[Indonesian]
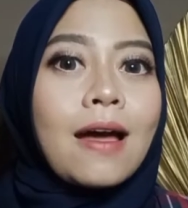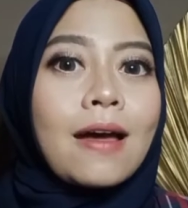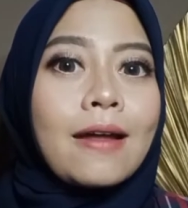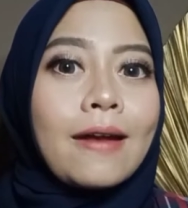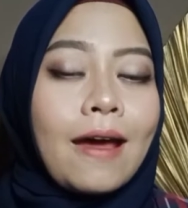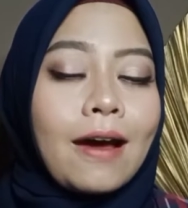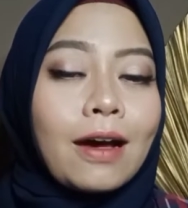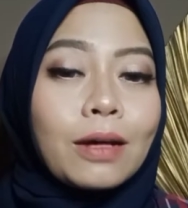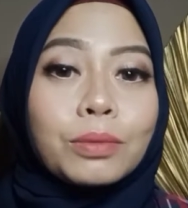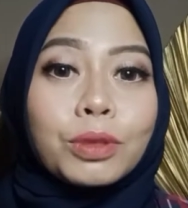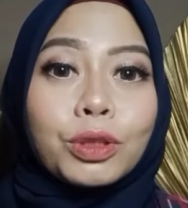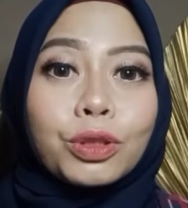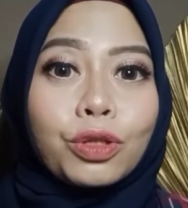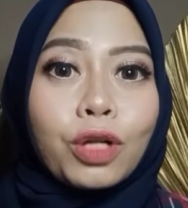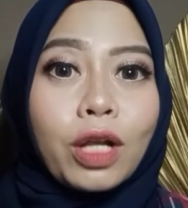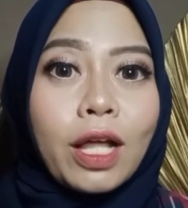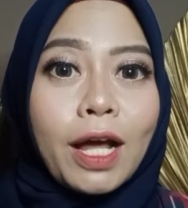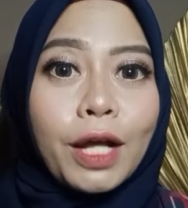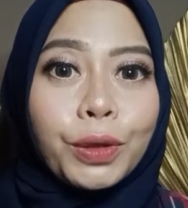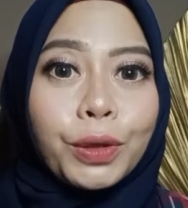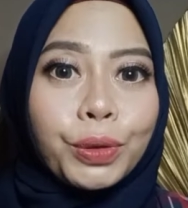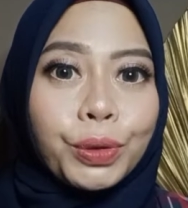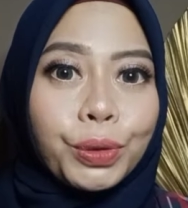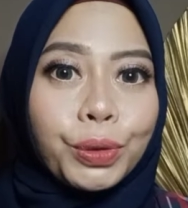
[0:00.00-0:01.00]
Nah,
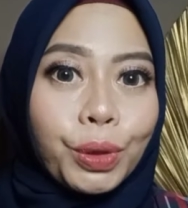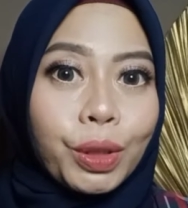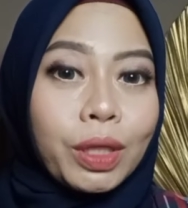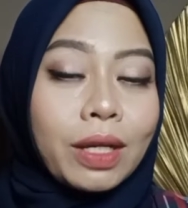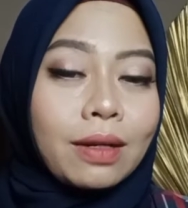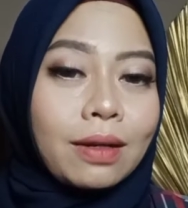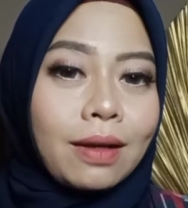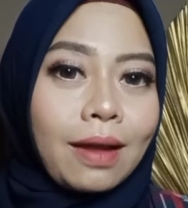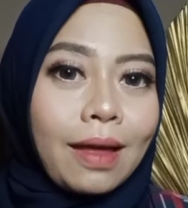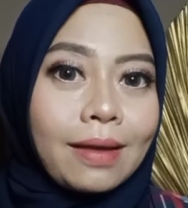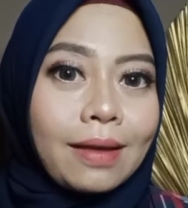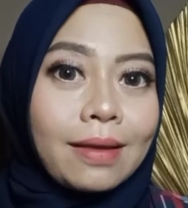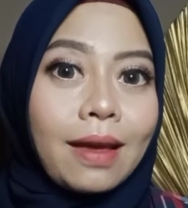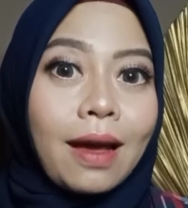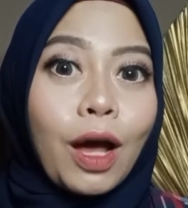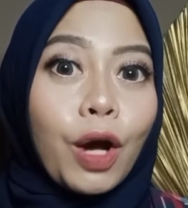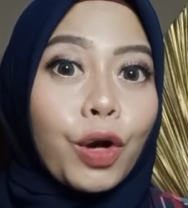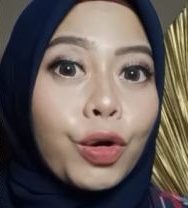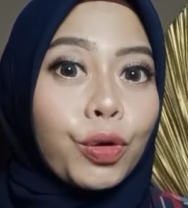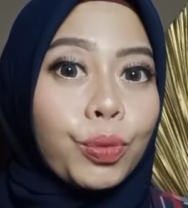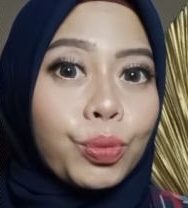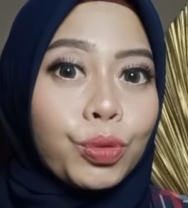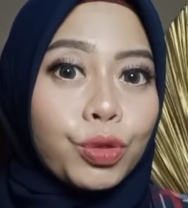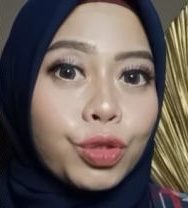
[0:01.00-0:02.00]
kebetulan untuk ring light yang
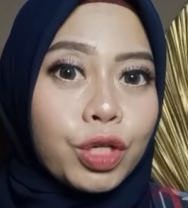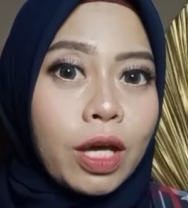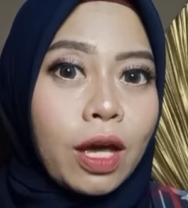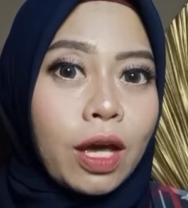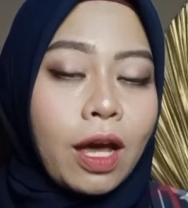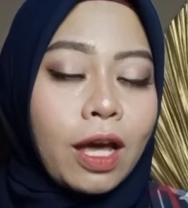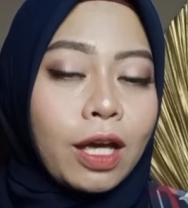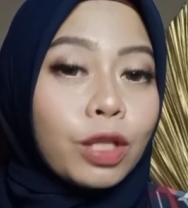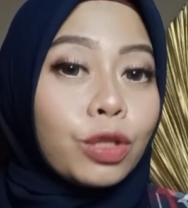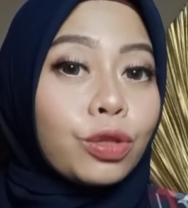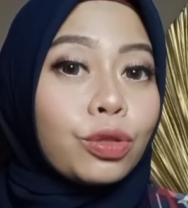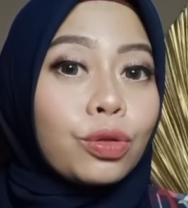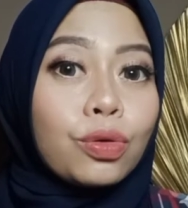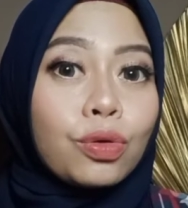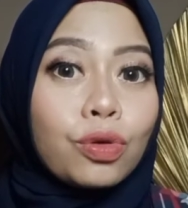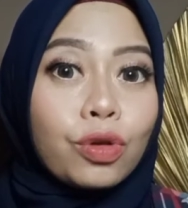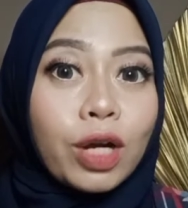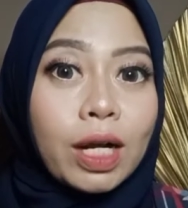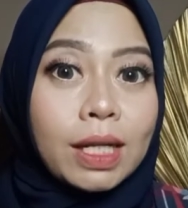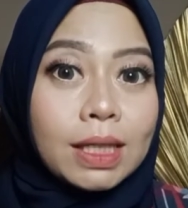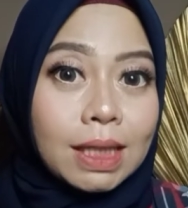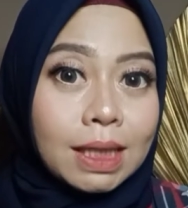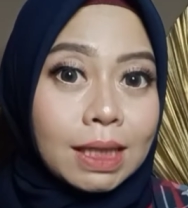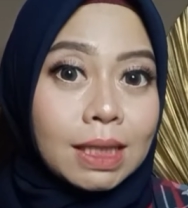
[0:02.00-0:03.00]
aku punya itu
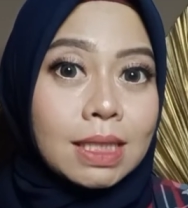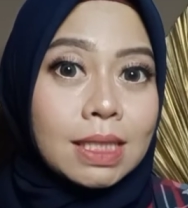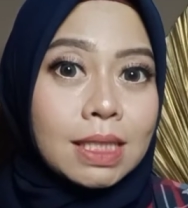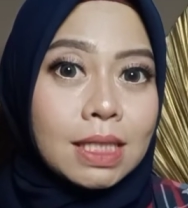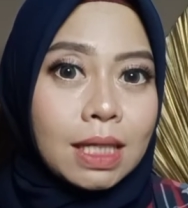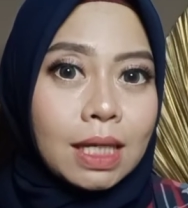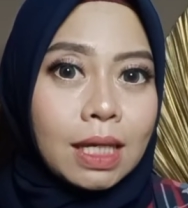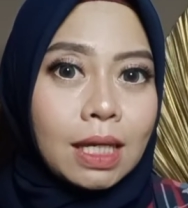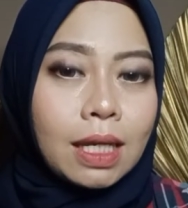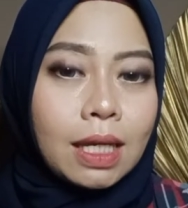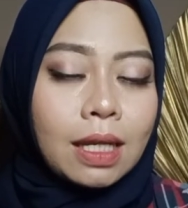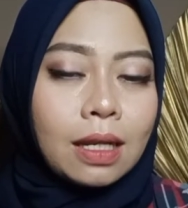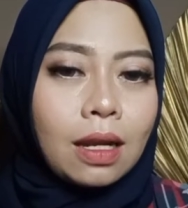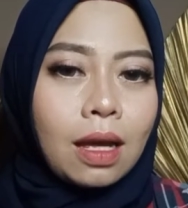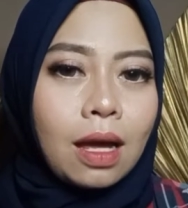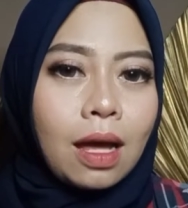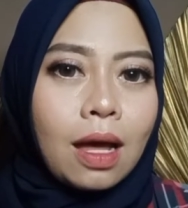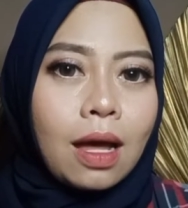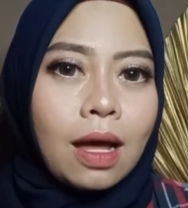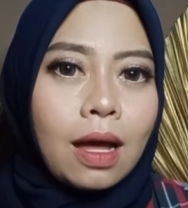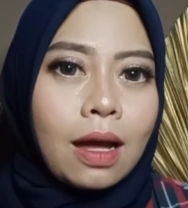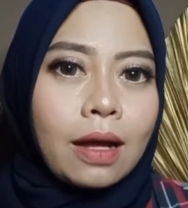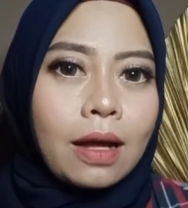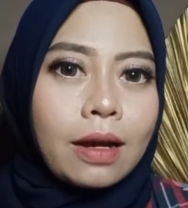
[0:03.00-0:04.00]
ukurannya kecil
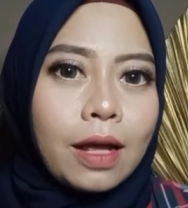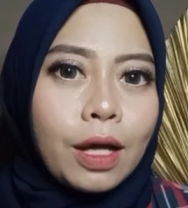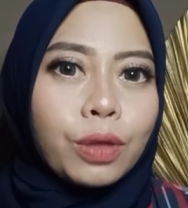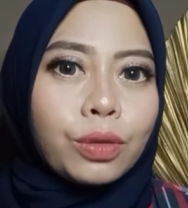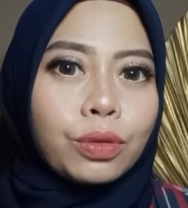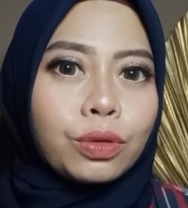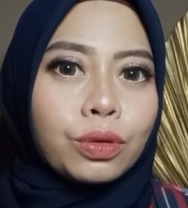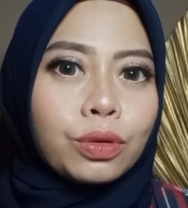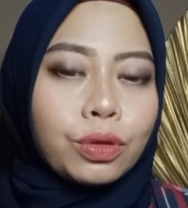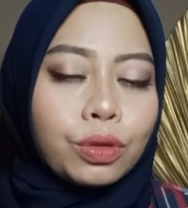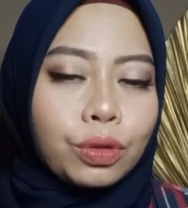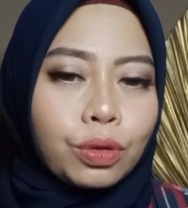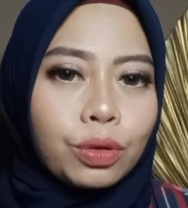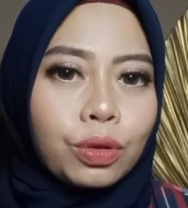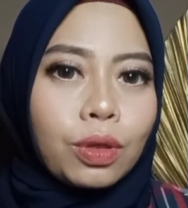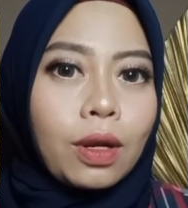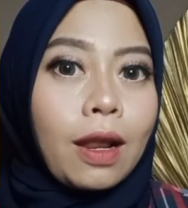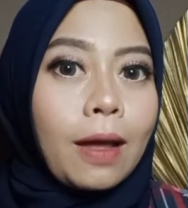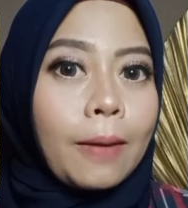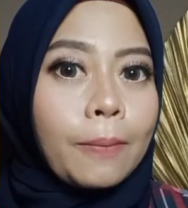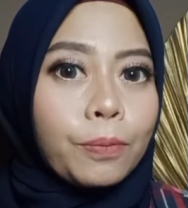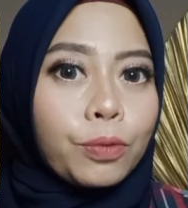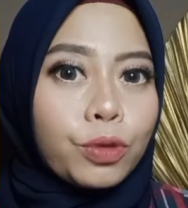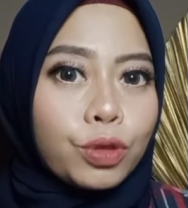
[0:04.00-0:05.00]
dan untuk
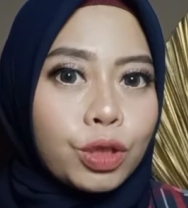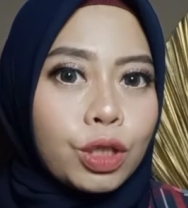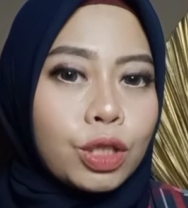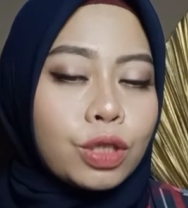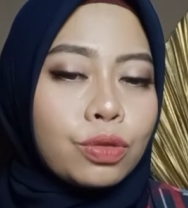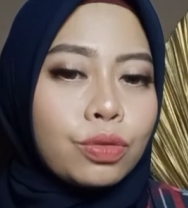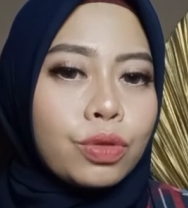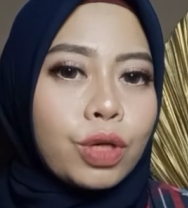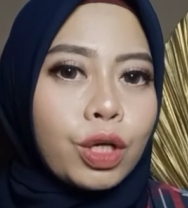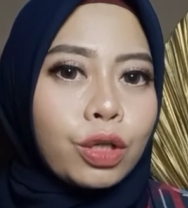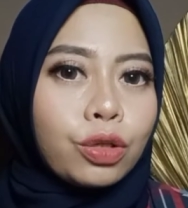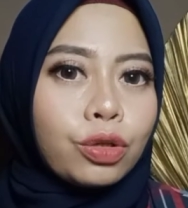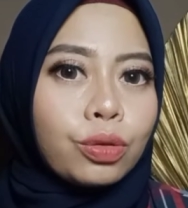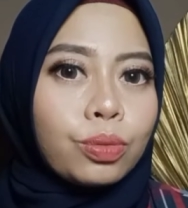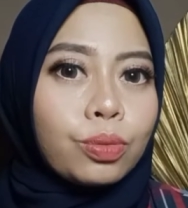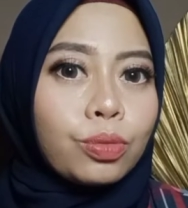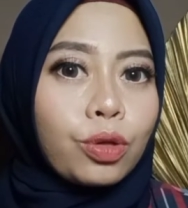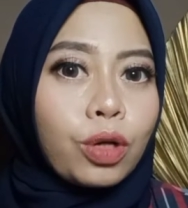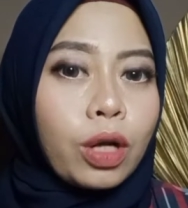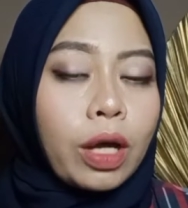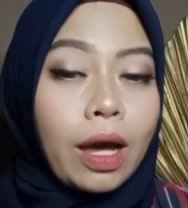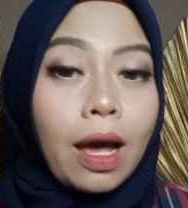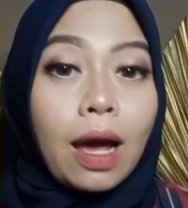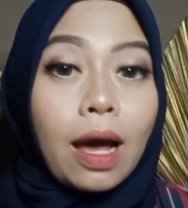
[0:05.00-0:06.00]
lampunya juga itu
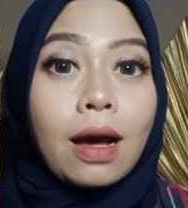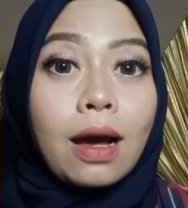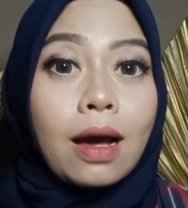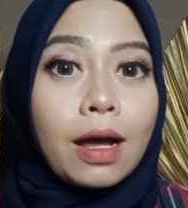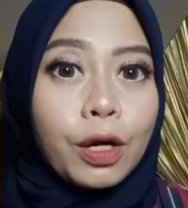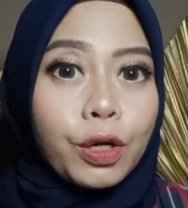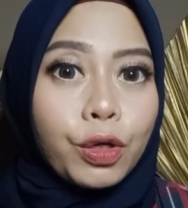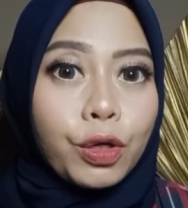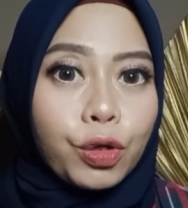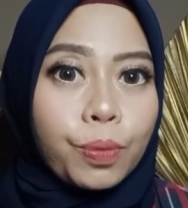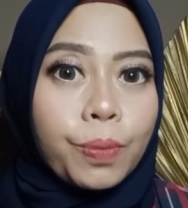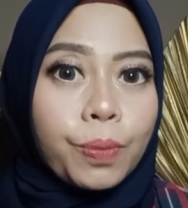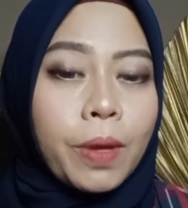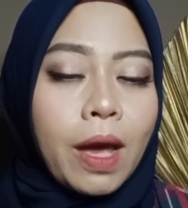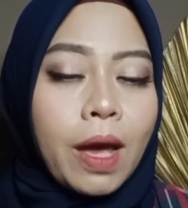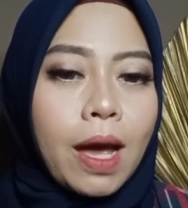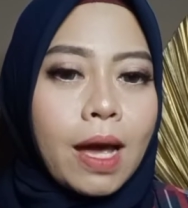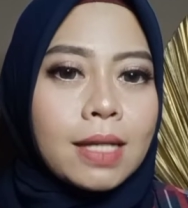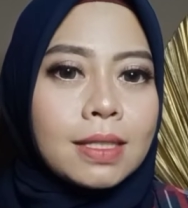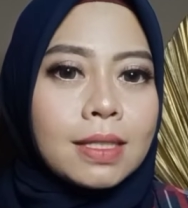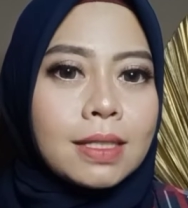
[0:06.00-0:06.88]
mulai agak redup ya.